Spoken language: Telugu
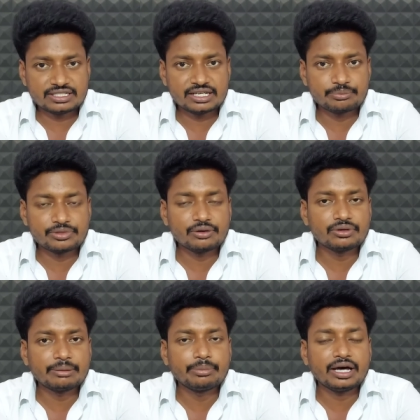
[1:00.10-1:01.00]
ఫస్ట్ చెప్తా
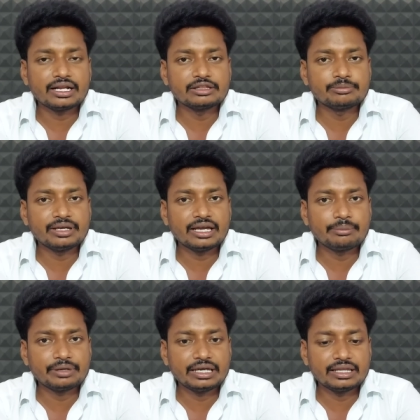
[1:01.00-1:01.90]
ఉన్న భారత్ పే
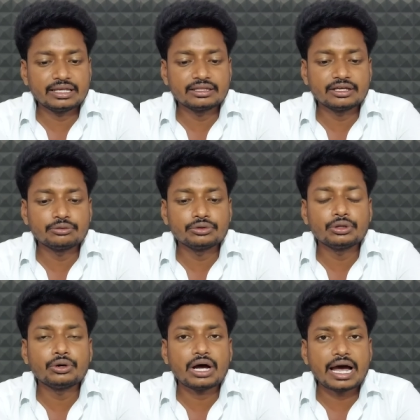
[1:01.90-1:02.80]
యాప్ ఏదైతే
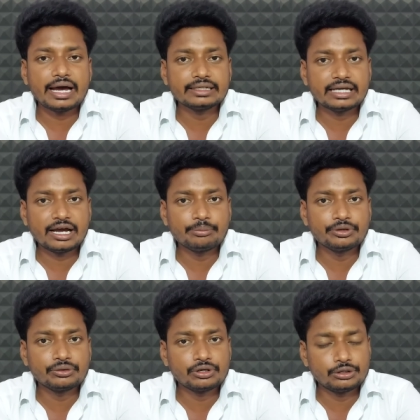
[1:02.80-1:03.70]
ఉందో ఆ యాప్
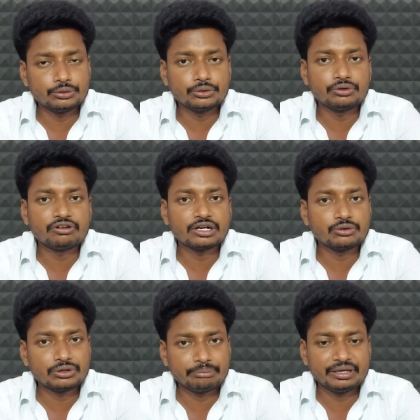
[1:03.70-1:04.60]
యొక్క లోగో
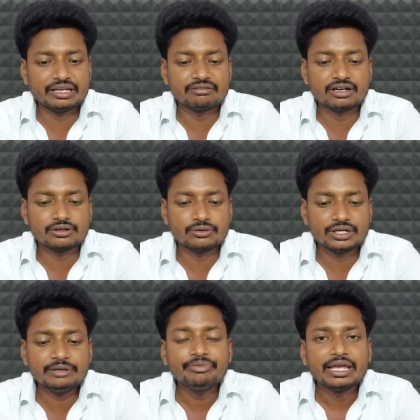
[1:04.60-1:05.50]
వాడుకొని పేరు
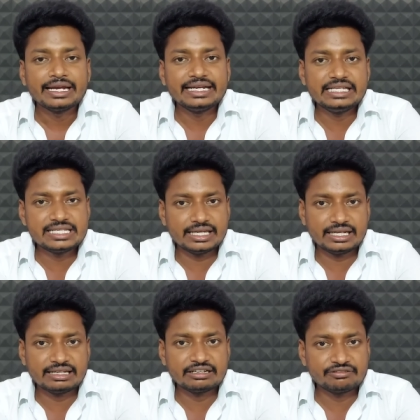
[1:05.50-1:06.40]
వాడుకొని
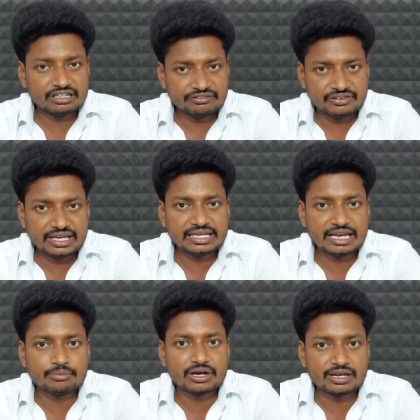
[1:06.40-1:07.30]
డిజైన్ అయినటువంటి ఫేక్
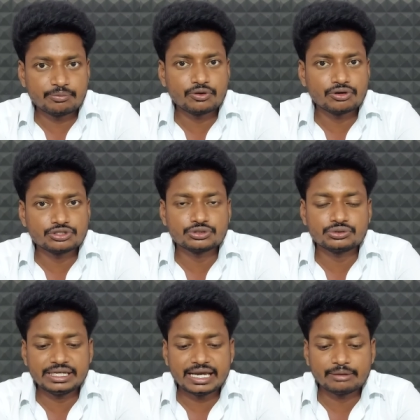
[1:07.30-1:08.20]
యాప్గా చెప్పుకోవచ్చు
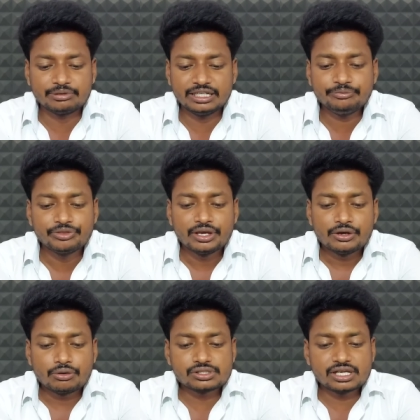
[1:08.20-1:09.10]
ఈ యాప్ని
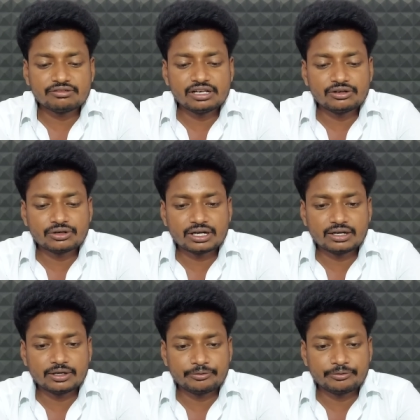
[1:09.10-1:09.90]
ఒకసారి వీళ్ళ యొక్క